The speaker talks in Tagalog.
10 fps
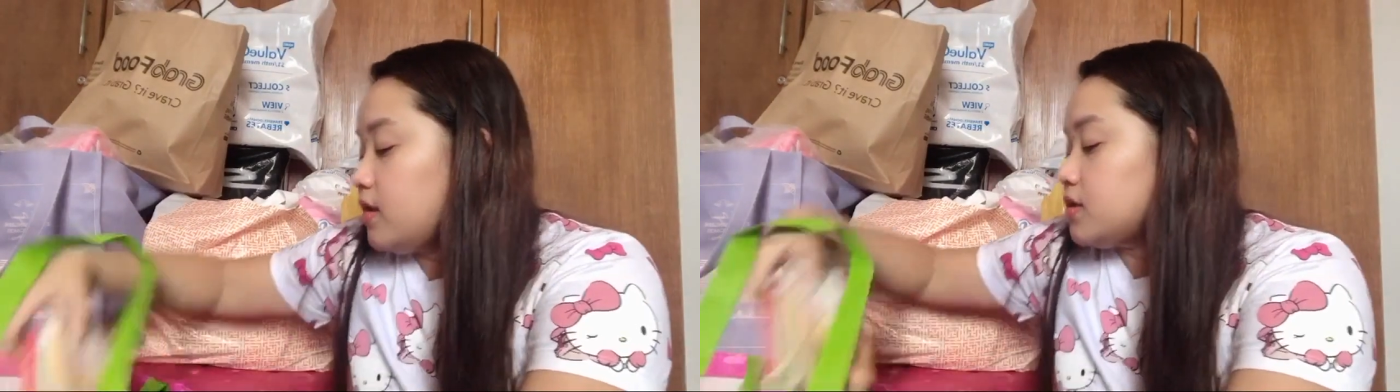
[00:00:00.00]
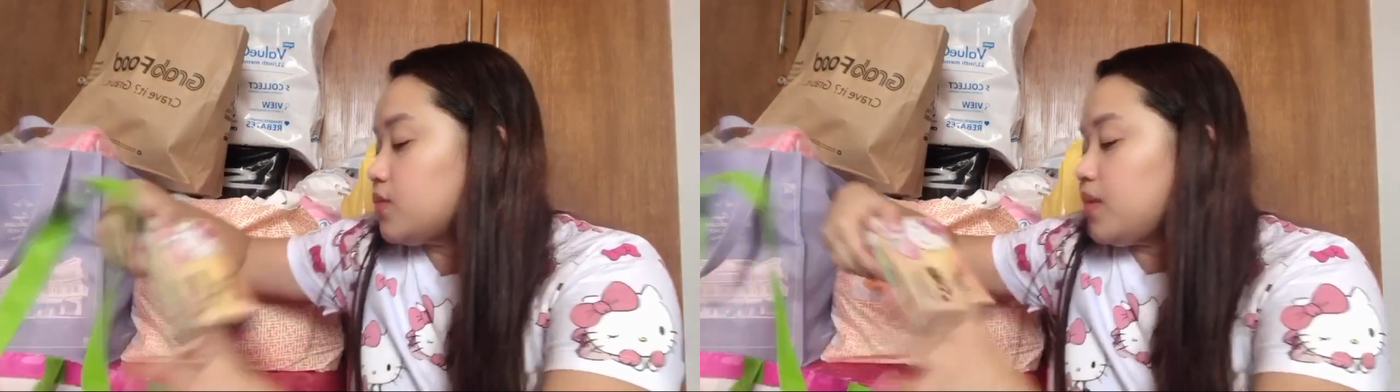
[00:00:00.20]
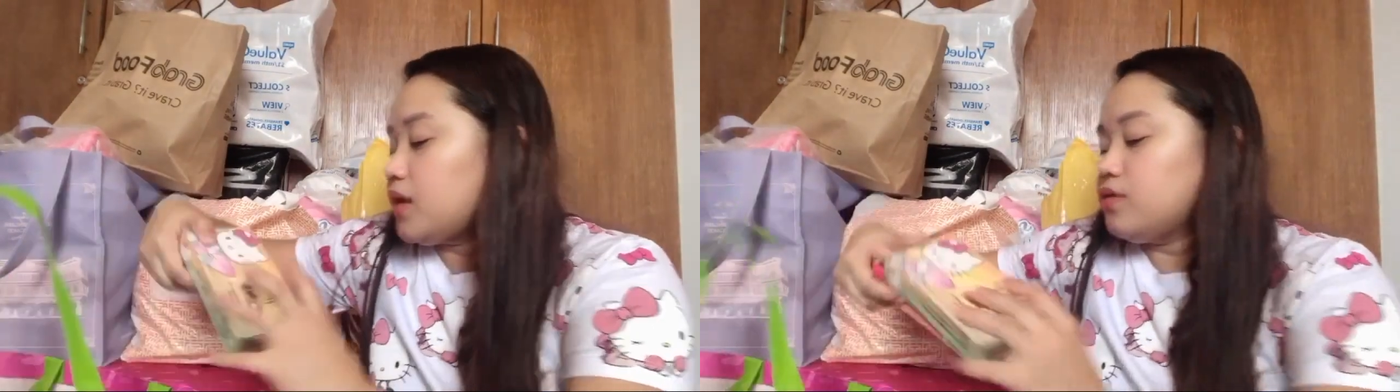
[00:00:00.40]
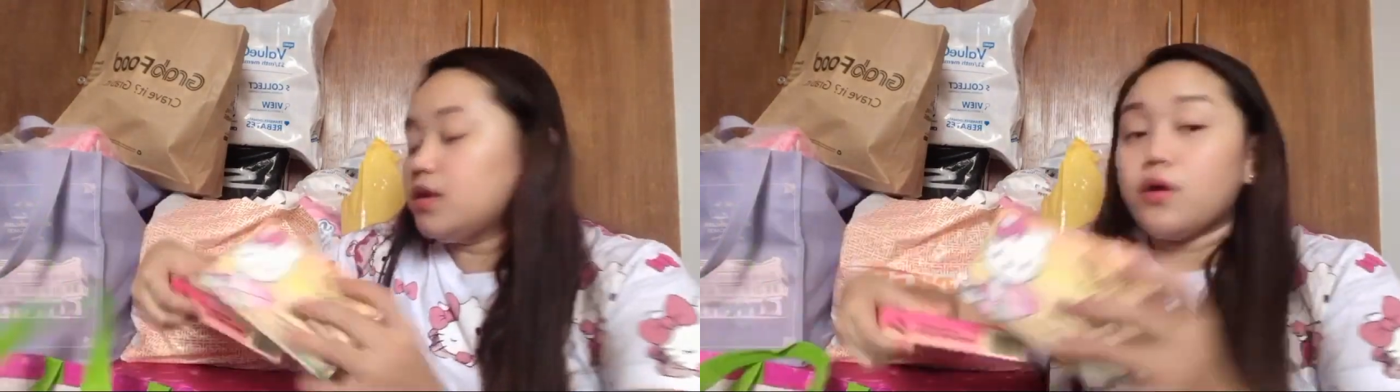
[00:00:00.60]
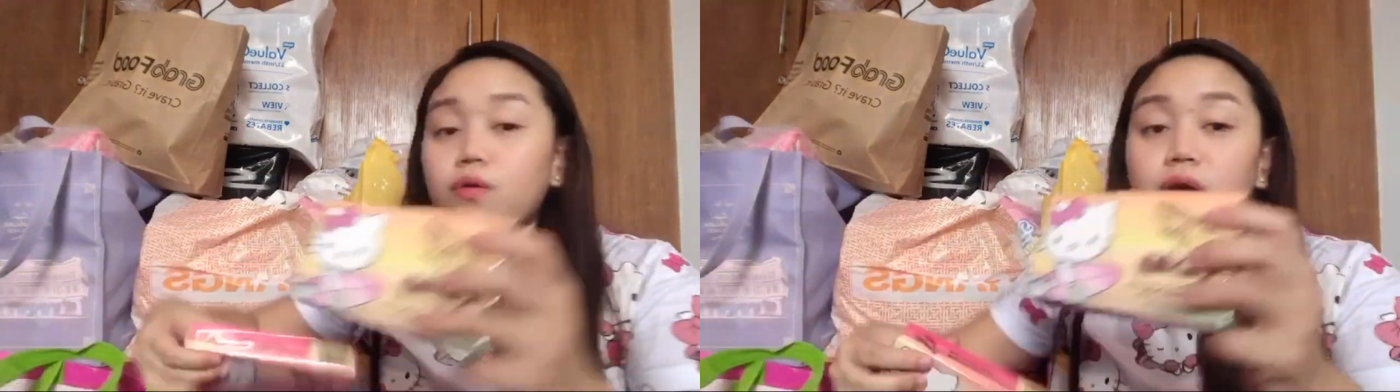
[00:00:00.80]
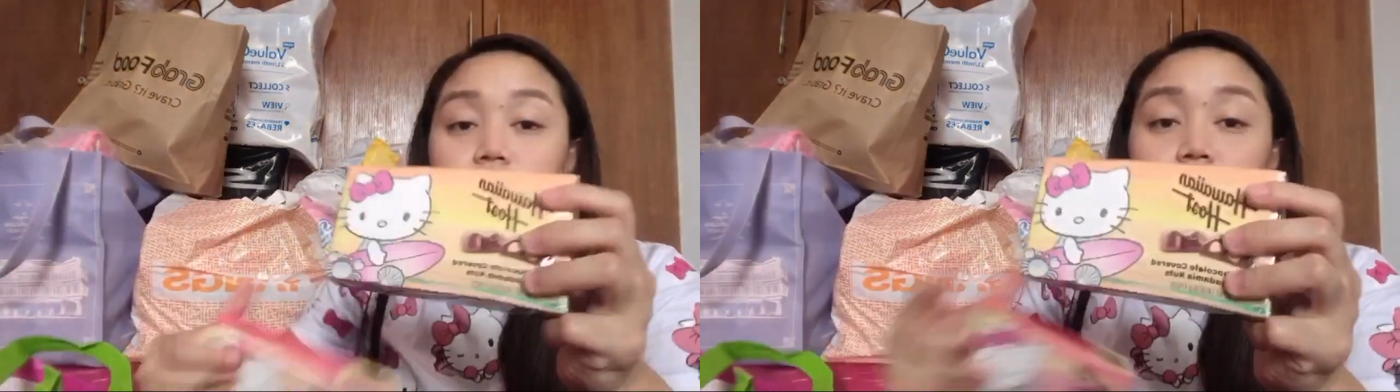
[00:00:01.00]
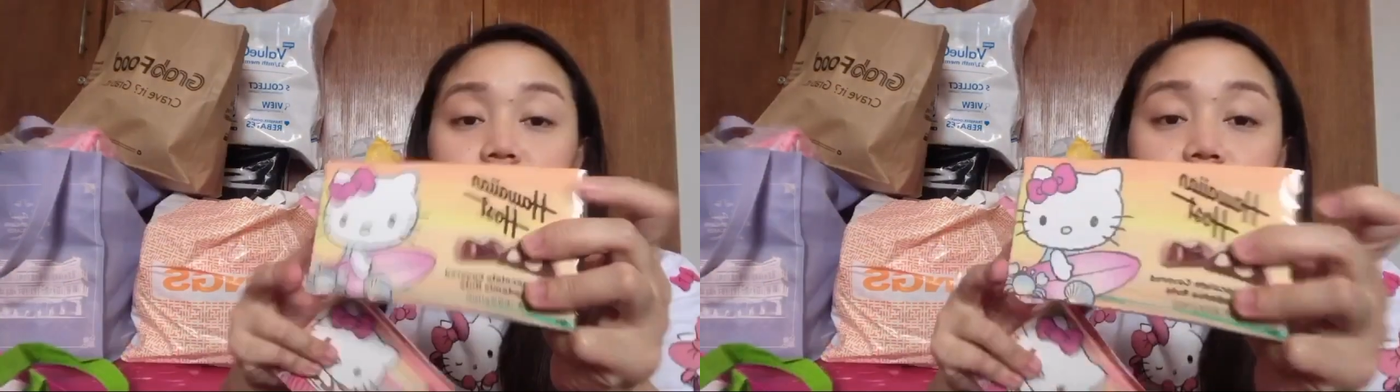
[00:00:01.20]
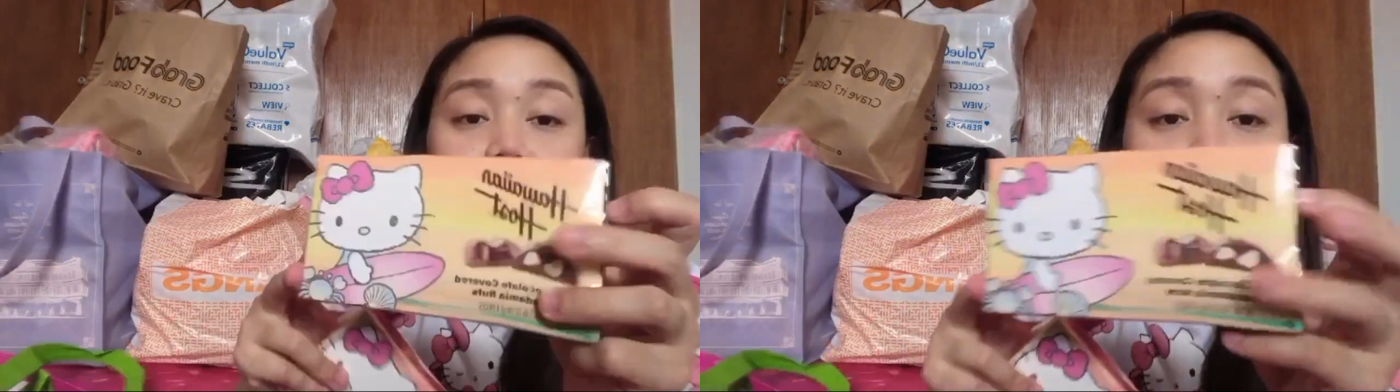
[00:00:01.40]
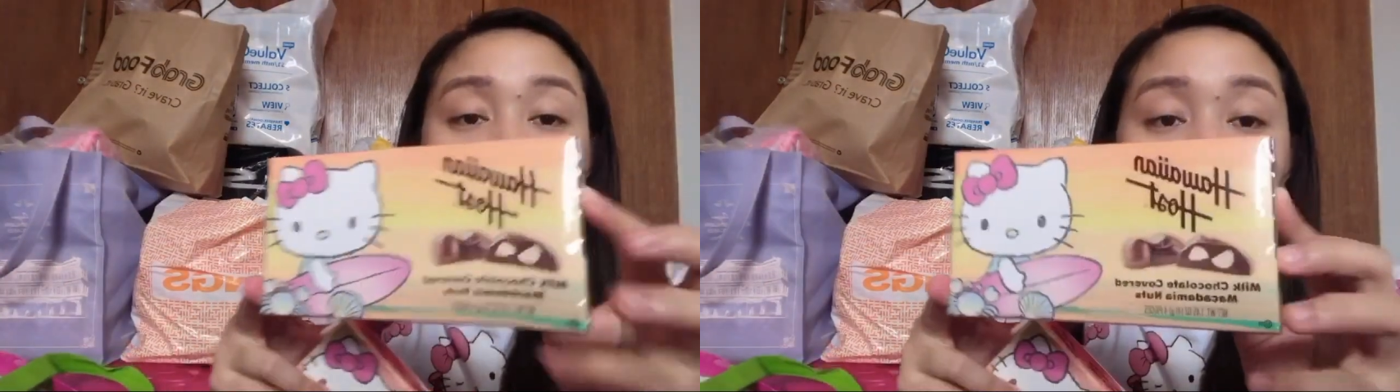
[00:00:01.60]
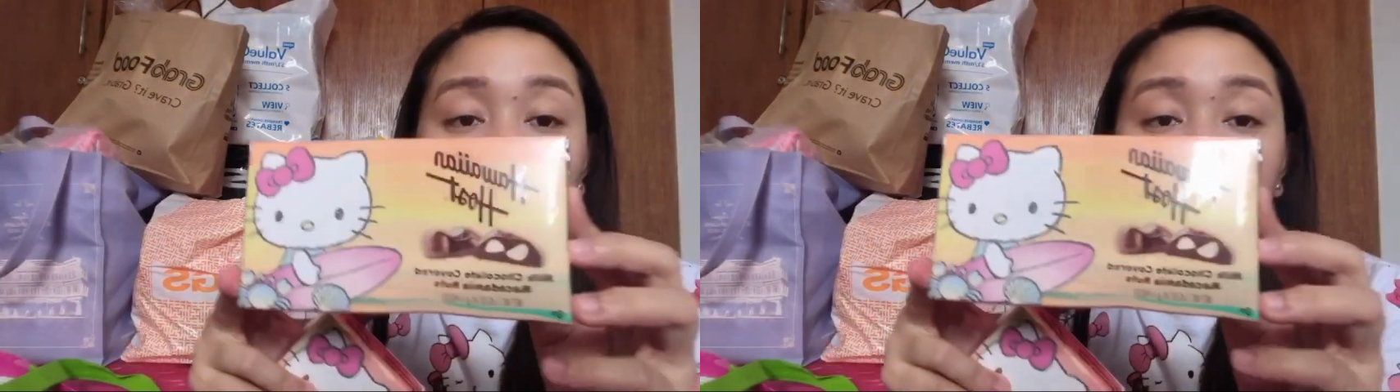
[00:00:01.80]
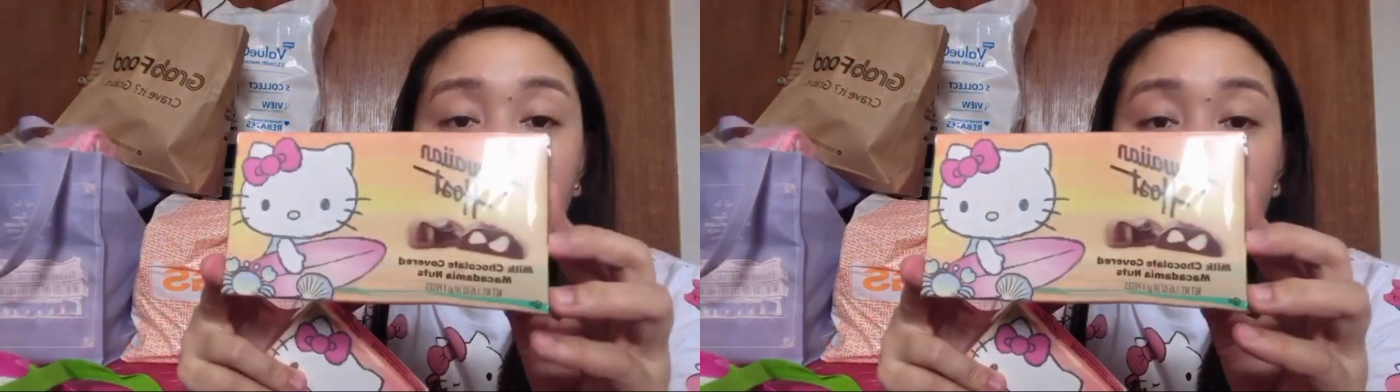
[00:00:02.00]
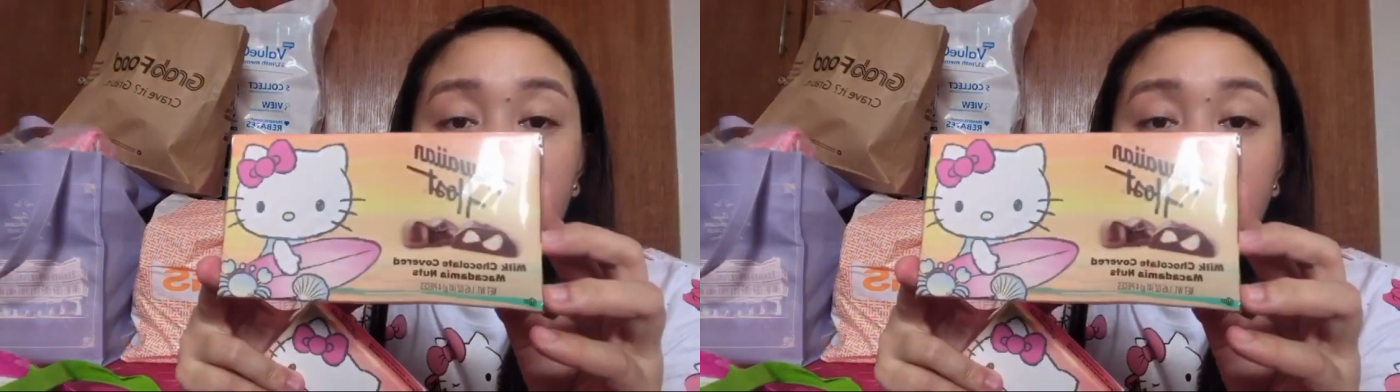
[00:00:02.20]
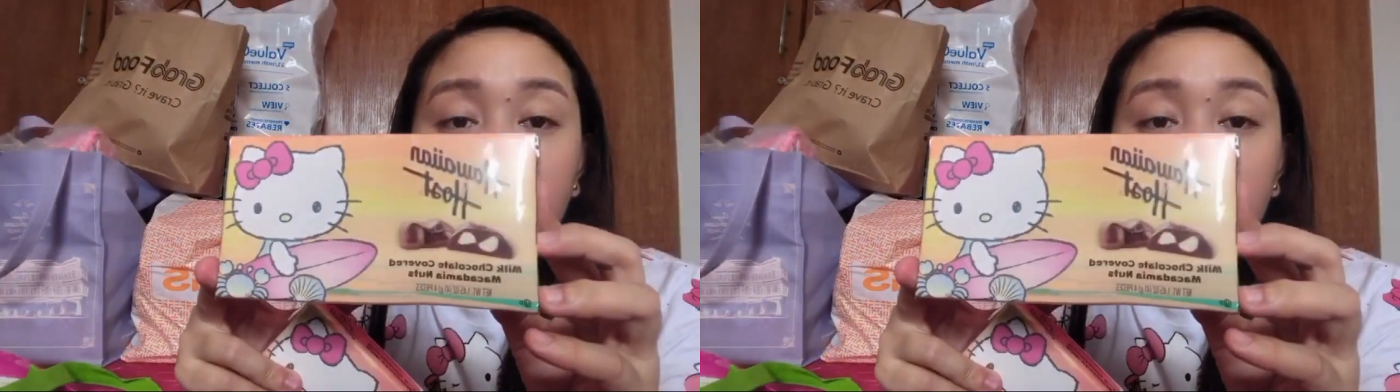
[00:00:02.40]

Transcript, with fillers: So, meron din ako Hello Kitty na chocolate.